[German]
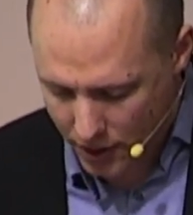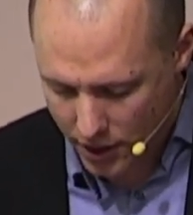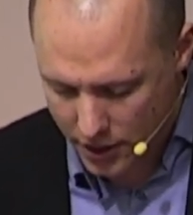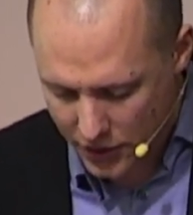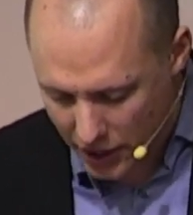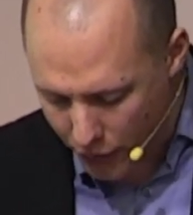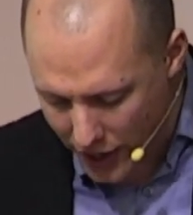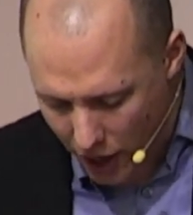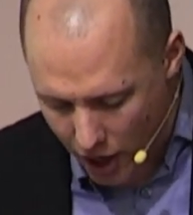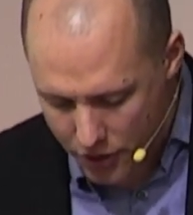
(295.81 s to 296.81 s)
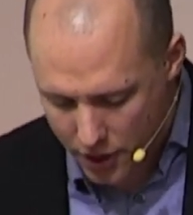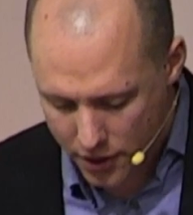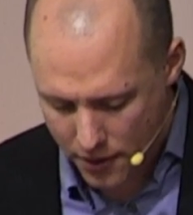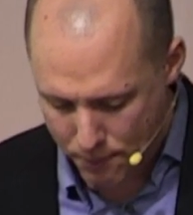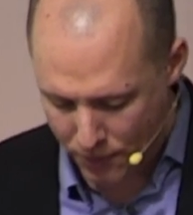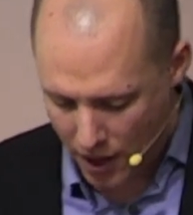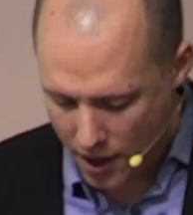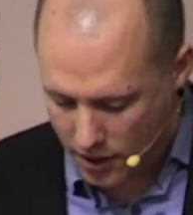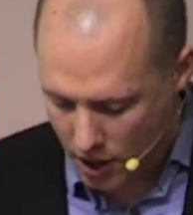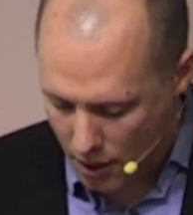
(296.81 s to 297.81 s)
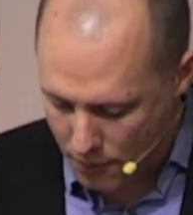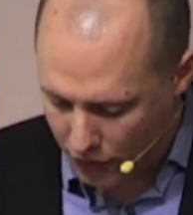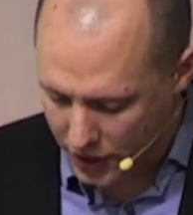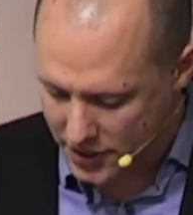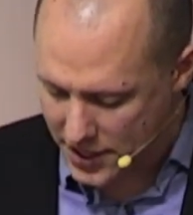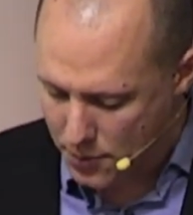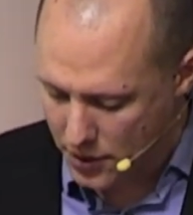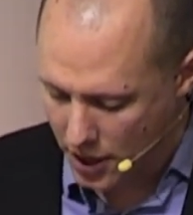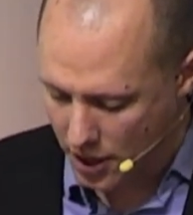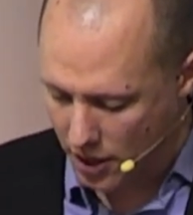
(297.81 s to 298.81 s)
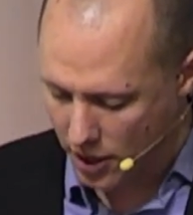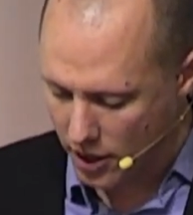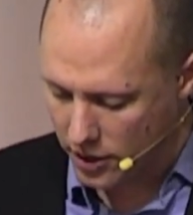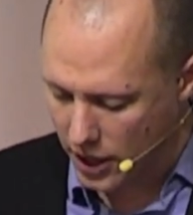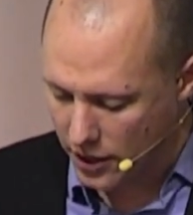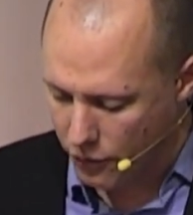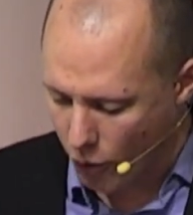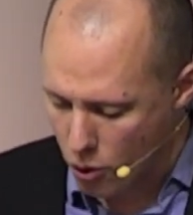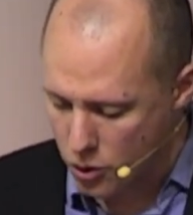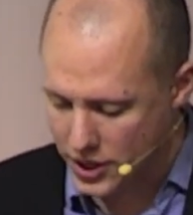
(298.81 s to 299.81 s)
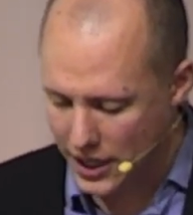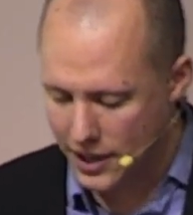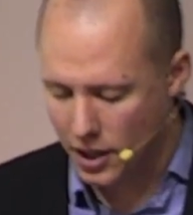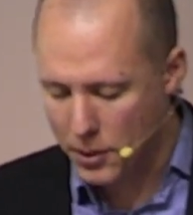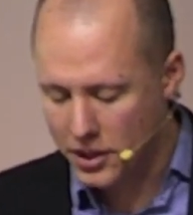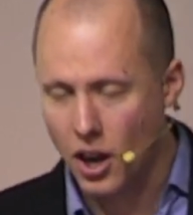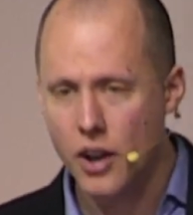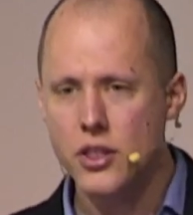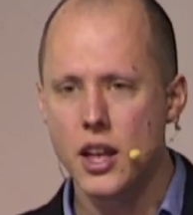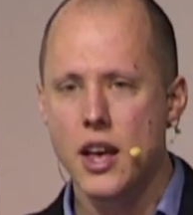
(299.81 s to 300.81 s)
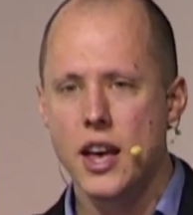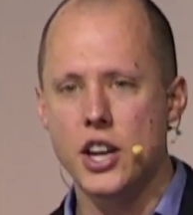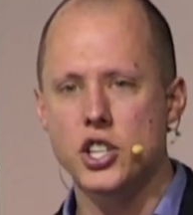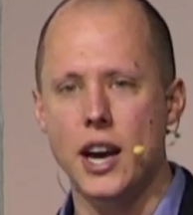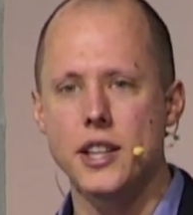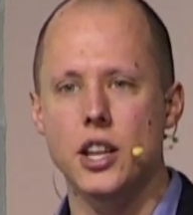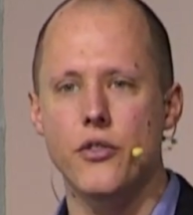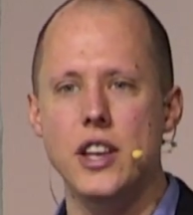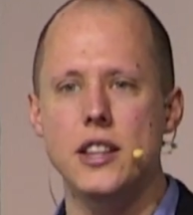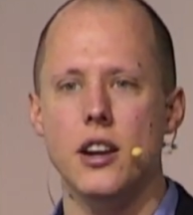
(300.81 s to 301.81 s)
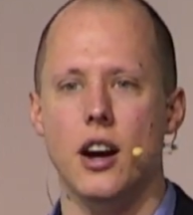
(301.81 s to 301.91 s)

Es wird auf einen anderen ähm, von den sieben der Fokus gelegt, aber dann erscheint er wieder,